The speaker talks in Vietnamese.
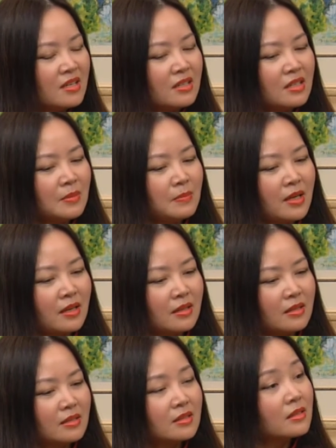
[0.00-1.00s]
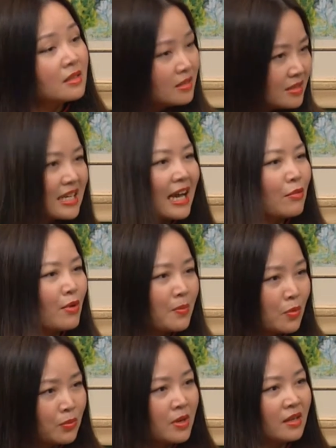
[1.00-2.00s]
nhưng mà cứ trải qua
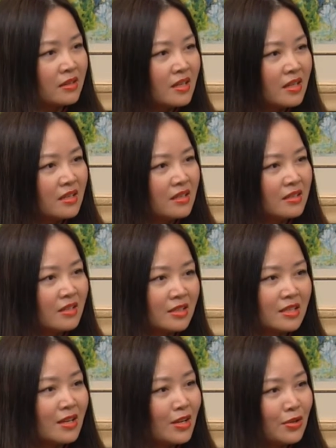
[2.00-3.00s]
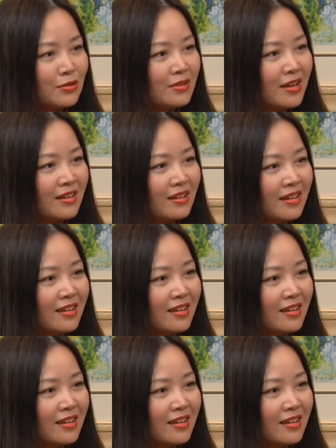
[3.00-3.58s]
một lần đi rồi sẽ hiểu rằng là